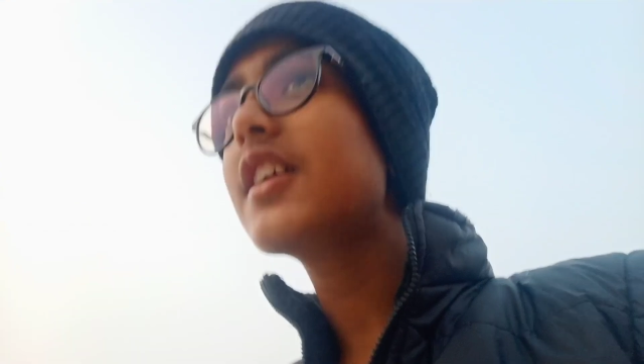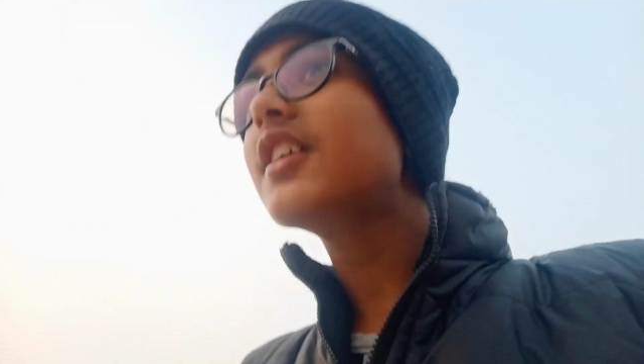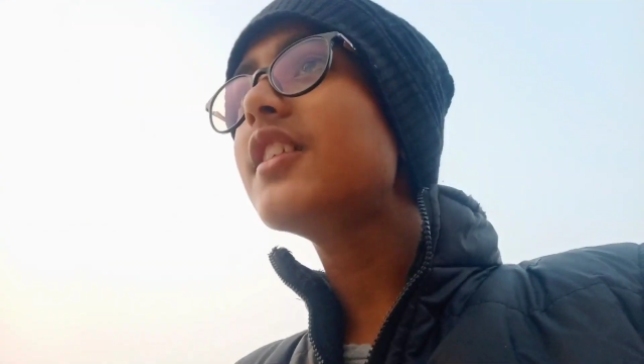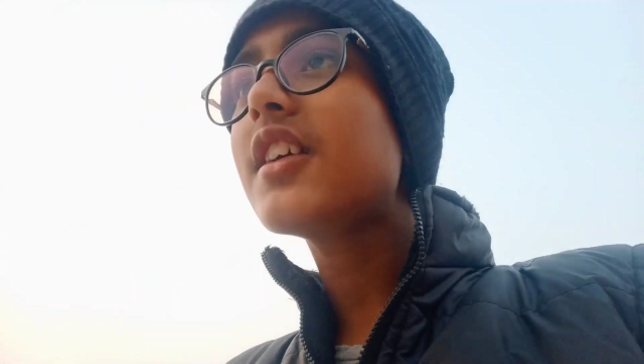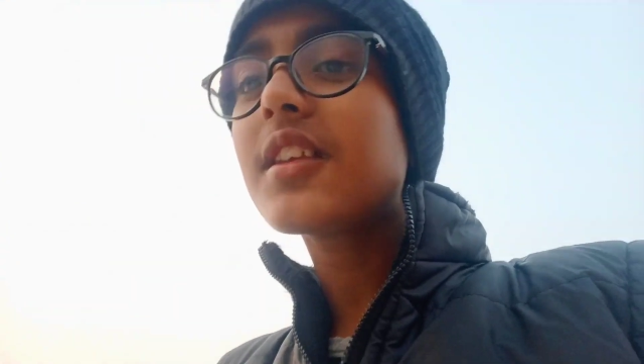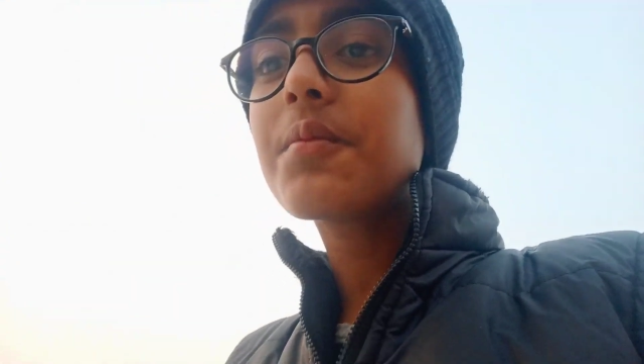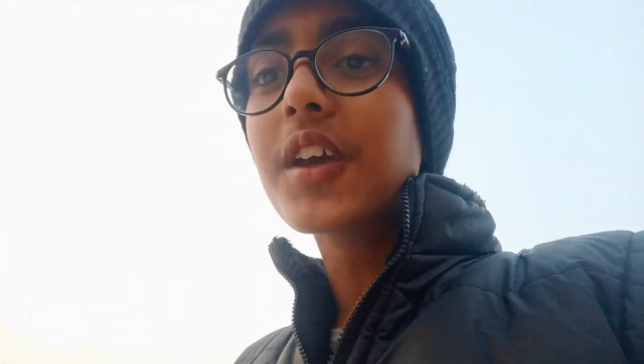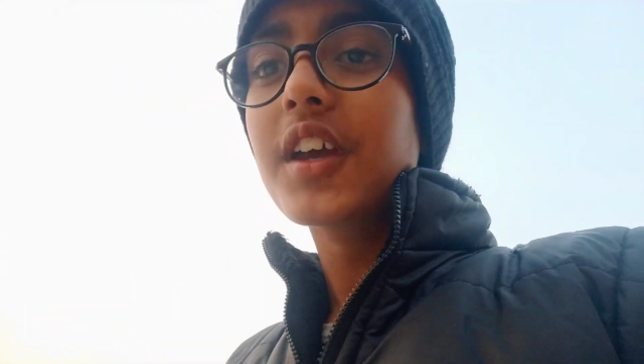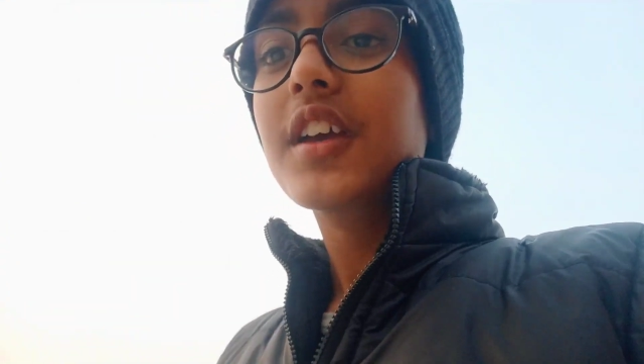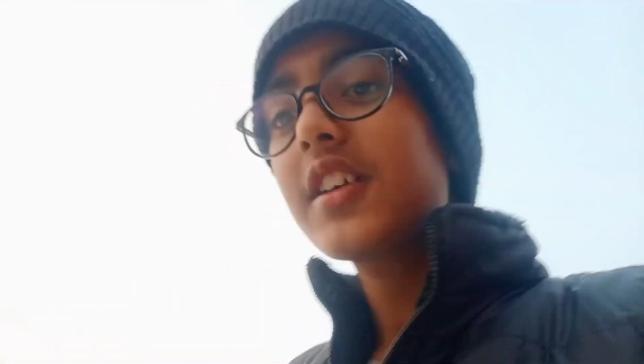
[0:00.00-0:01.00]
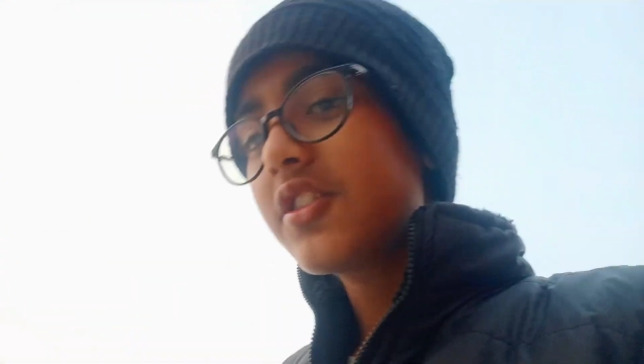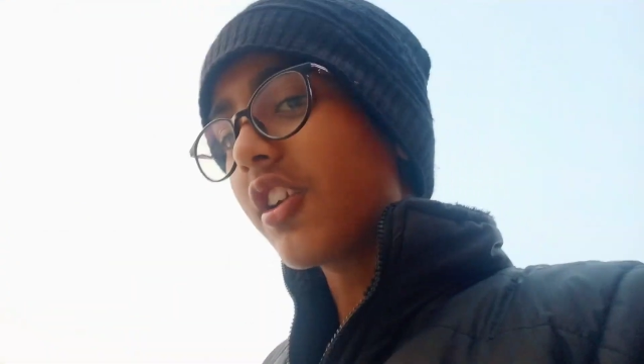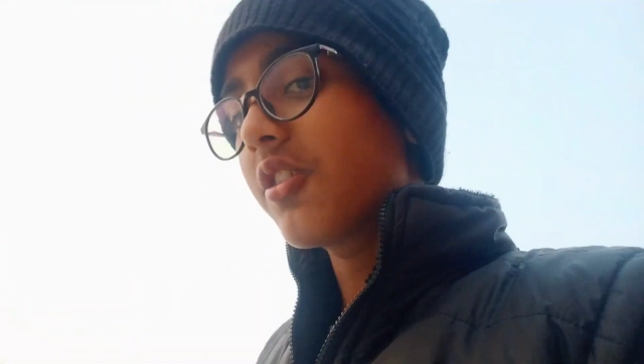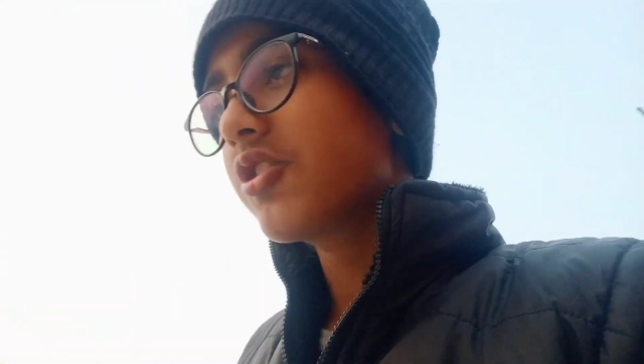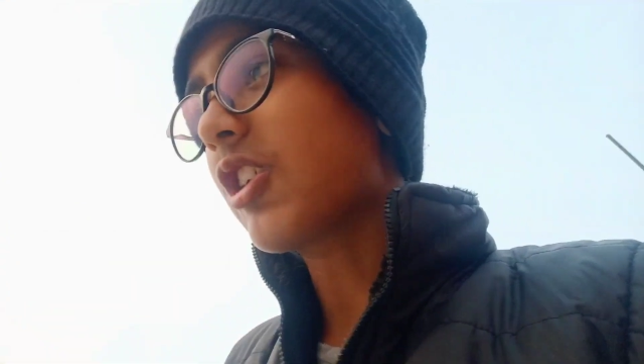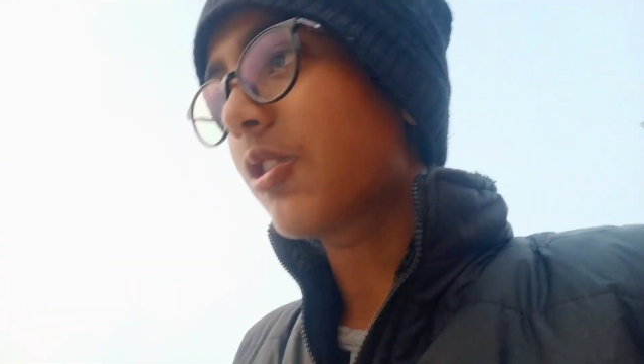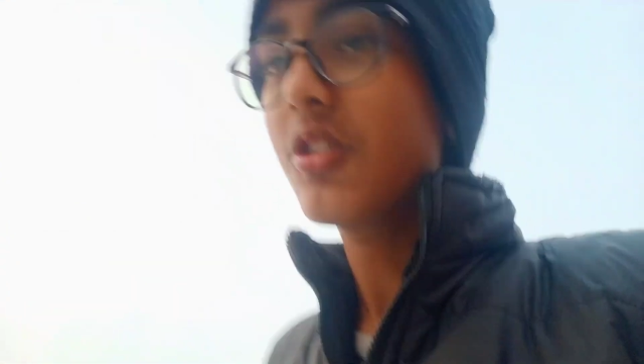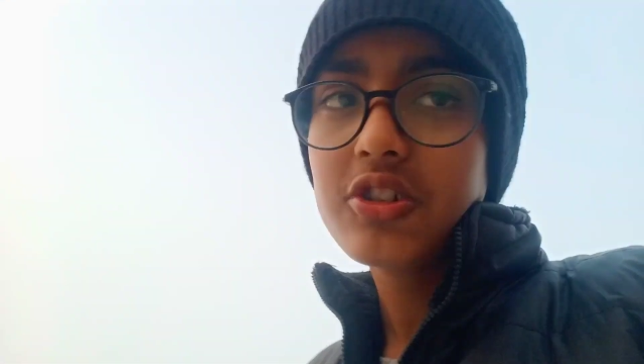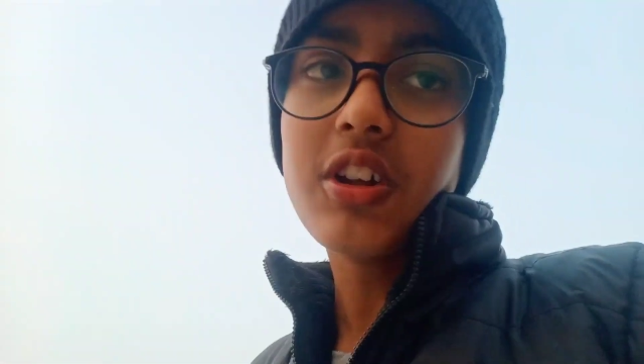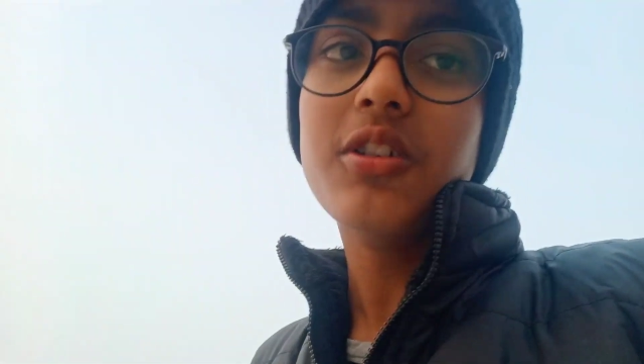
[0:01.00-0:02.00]
इनके सबके चलो चलो
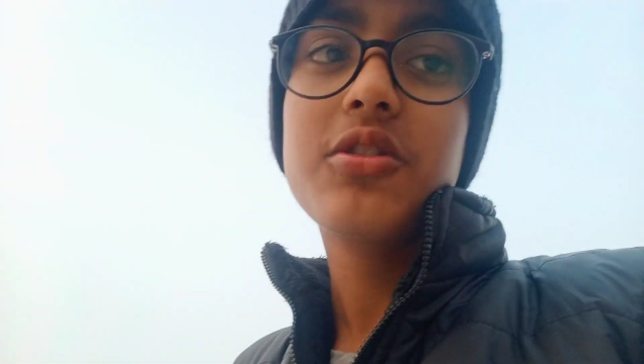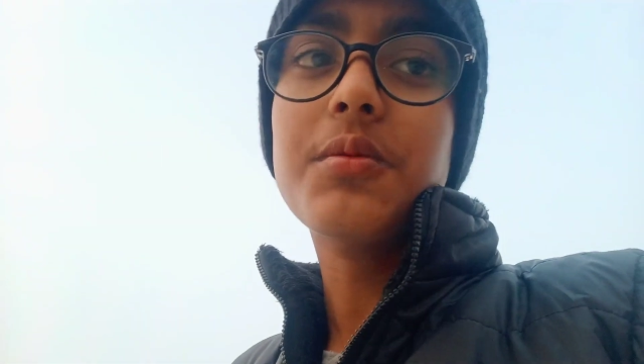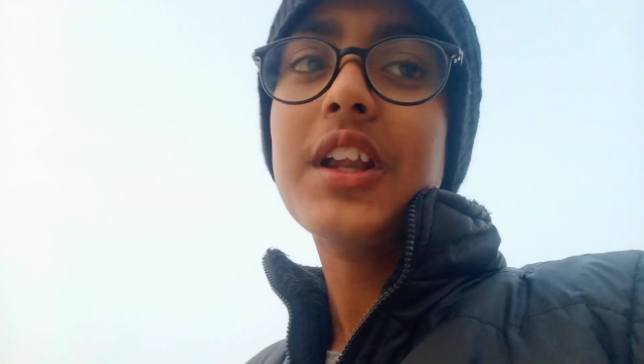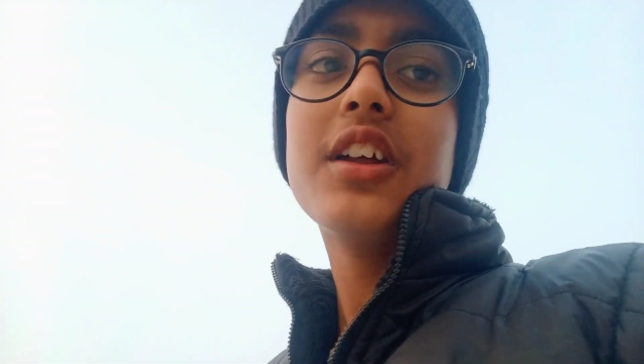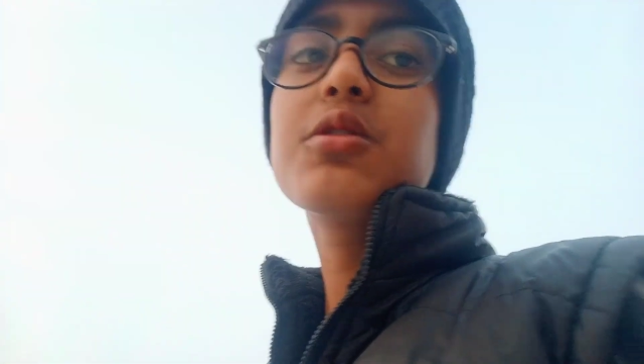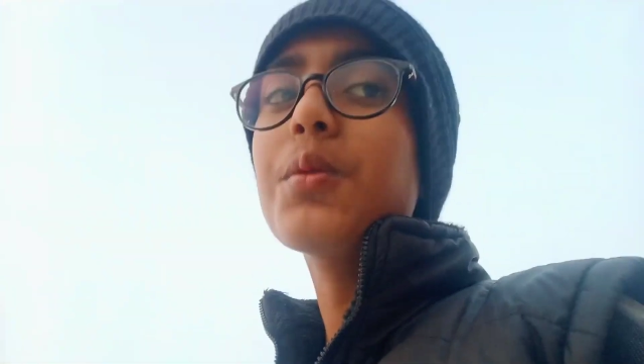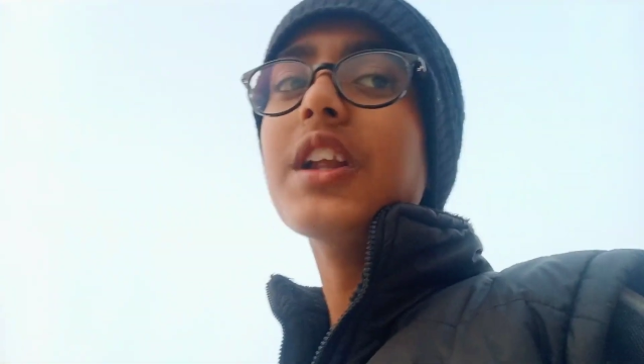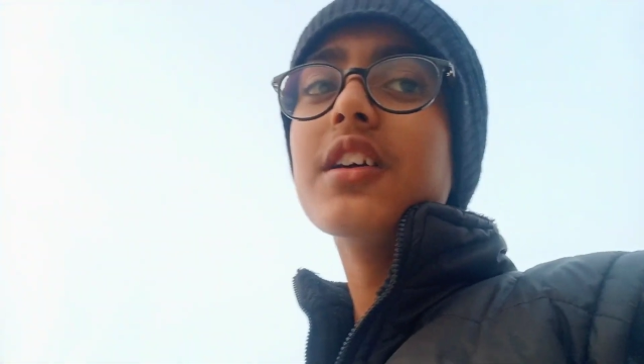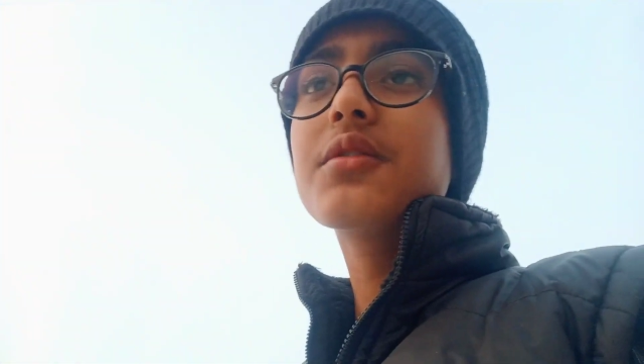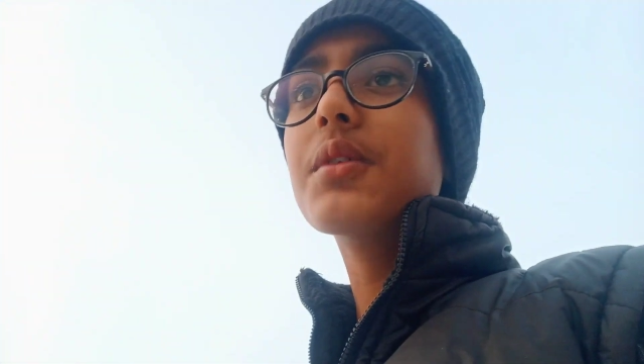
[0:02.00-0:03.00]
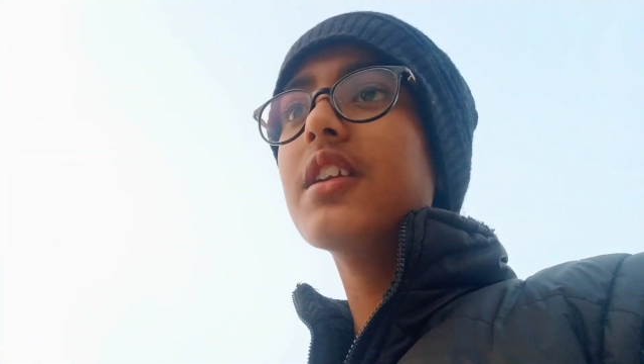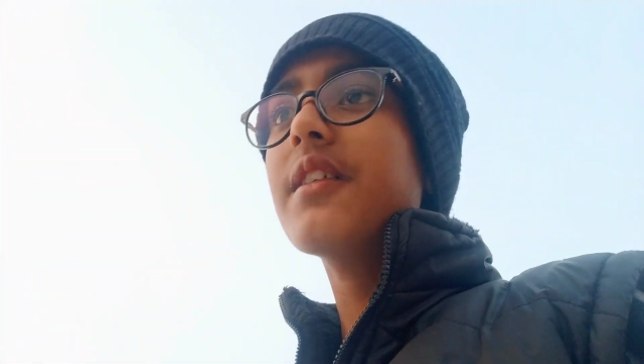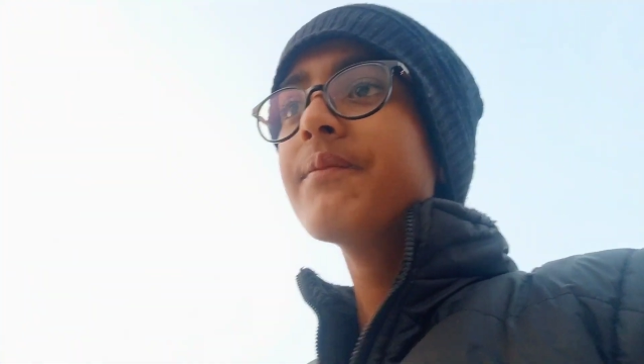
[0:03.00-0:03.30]
चलो सुबह ला सुबह ला सुबह ला